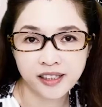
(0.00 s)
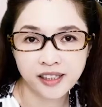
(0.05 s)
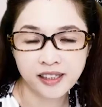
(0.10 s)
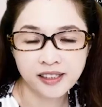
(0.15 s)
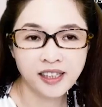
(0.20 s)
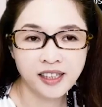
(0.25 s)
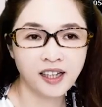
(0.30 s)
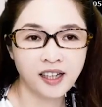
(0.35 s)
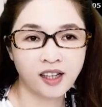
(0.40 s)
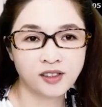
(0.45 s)

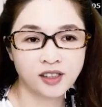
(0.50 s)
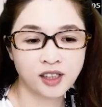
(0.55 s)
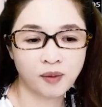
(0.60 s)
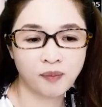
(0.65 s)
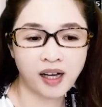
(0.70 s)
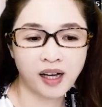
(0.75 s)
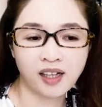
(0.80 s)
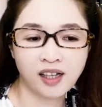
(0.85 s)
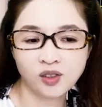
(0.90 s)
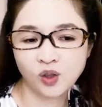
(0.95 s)
这样了解
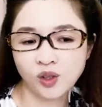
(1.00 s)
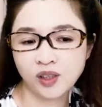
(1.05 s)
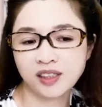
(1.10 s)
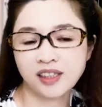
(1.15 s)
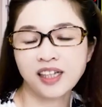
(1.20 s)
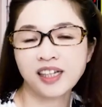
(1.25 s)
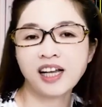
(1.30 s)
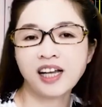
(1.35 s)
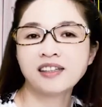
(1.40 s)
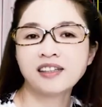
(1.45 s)
吗？所以你
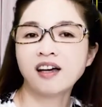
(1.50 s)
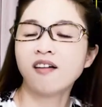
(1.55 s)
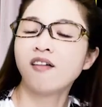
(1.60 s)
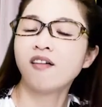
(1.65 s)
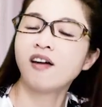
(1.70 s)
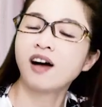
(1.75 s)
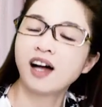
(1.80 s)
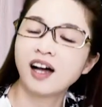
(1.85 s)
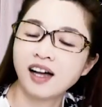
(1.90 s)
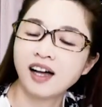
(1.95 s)
可以看到，
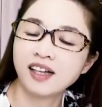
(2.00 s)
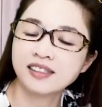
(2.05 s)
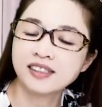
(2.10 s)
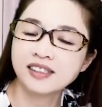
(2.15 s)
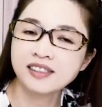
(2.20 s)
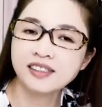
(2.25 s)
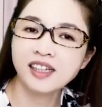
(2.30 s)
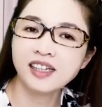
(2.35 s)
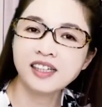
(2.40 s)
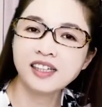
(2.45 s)
哇，
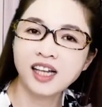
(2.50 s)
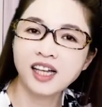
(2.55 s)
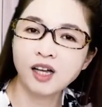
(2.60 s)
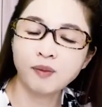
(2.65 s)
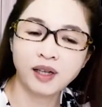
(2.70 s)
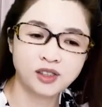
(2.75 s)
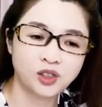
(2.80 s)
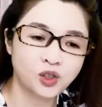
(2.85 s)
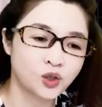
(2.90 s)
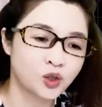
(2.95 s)
今天一开
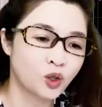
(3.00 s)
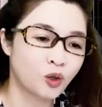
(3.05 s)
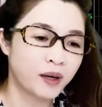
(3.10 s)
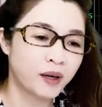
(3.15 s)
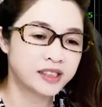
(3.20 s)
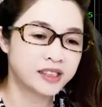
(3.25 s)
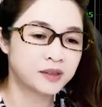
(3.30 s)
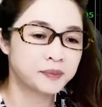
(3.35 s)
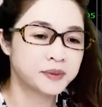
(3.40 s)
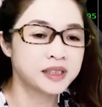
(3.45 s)
盘就收
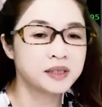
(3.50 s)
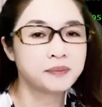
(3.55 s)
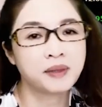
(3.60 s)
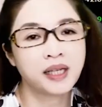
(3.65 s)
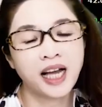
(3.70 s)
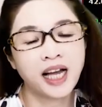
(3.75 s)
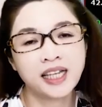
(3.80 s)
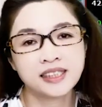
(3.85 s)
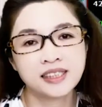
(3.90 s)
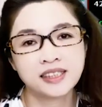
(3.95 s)
盘，怎么这么
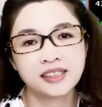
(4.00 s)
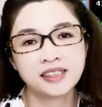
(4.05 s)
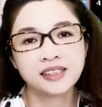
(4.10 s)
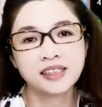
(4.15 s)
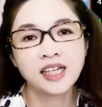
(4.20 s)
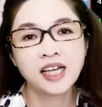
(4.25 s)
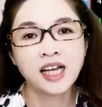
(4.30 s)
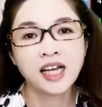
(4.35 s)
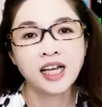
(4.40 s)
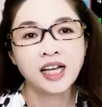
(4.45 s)
开心？
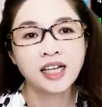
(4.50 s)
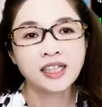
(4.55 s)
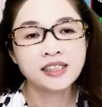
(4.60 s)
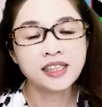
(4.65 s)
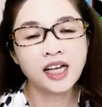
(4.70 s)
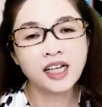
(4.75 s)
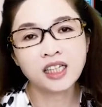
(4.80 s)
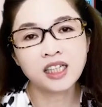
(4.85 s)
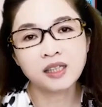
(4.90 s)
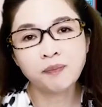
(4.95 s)

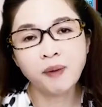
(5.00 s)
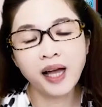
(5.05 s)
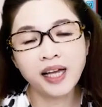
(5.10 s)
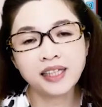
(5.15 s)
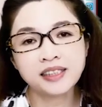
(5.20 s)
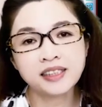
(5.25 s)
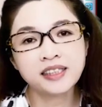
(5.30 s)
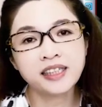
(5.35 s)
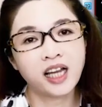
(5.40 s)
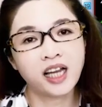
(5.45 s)
上个礼拜已
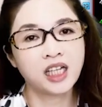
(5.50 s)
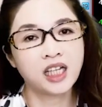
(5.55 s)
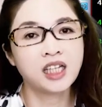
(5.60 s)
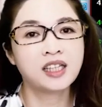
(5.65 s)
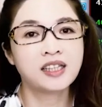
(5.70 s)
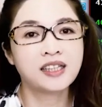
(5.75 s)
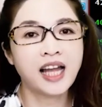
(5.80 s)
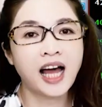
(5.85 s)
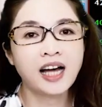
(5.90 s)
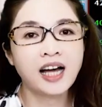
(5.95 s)
经连
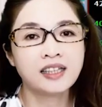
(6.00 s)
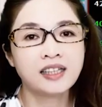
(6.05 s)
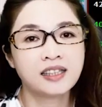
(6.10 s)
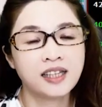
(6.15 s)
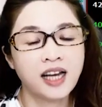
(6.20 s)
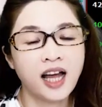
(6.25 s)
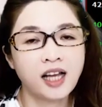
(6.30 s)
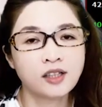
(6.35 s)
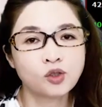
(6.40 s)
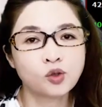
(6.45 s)
2拉2，
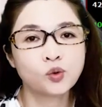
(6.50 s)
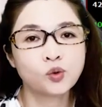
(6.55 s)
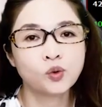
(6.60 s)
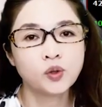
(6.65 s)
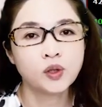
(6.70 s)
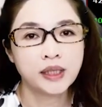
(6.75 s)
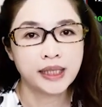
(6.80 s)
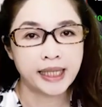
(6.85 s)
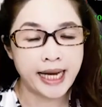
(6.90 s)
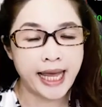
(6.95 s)
拉出
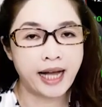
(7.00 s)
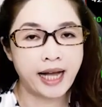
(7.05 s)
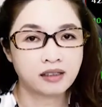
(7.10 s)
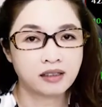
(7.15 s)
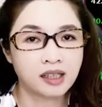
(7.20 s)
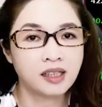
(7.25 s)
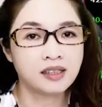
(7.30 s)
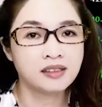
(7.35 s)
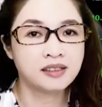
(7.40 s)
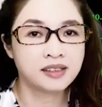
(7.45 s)
2
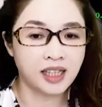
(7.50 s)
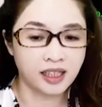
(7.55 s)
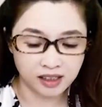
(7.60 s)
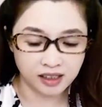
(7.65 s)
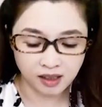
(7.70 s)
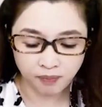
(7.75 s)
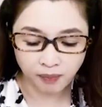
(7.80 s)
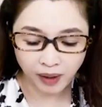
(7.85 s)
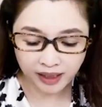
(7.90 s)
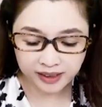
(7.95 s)
根涨
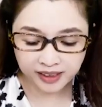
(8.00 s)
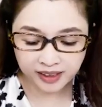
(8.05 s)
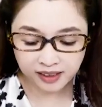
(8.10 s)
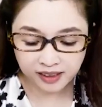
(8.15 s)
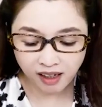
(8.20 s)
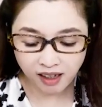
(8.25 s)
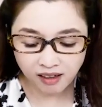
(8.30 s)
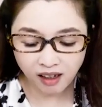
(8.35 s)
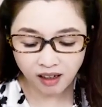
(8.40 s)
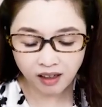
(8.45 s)
停板，今
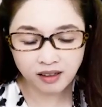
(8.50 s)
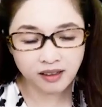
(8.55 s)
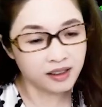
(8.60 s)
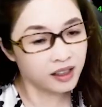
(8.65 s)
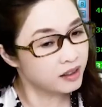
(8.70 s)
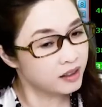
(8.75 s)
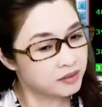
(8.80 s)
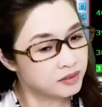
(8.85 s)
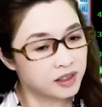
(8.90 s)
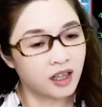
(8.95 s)
天呢
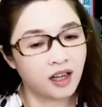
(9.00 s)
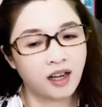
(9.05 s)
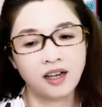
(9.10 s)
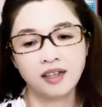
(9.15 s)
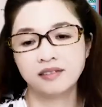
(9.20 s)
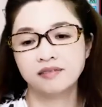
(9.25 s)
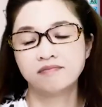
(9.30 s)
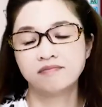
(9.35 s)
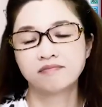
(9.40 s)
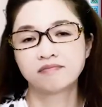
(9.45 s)
更狠，